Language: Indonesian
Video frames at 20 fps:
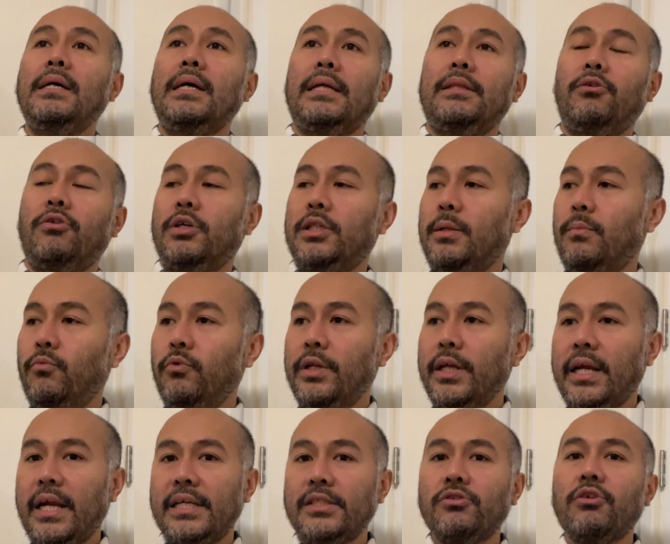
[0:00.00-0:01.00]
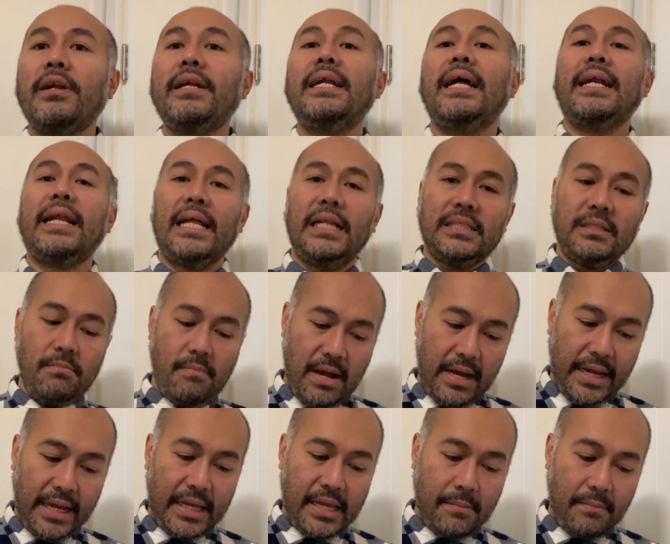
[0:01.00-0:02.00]
atau ketemu di restoran dan lain
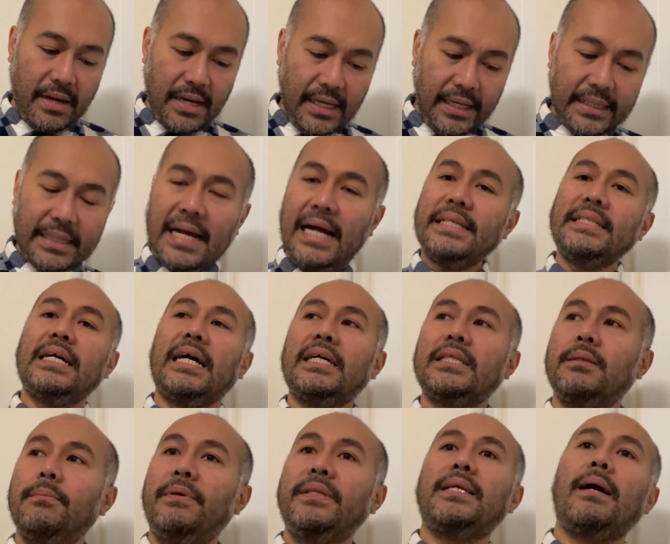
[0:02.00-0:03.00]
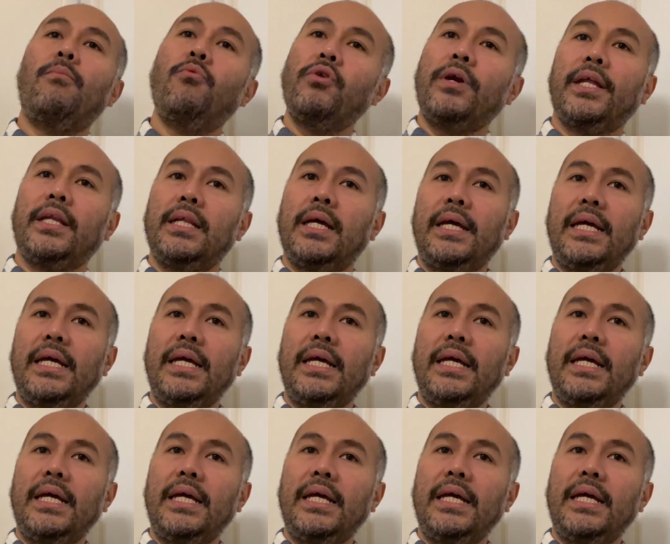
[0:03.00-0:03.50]
sebagainya. Mari kita ajak sebisa mungkin ya.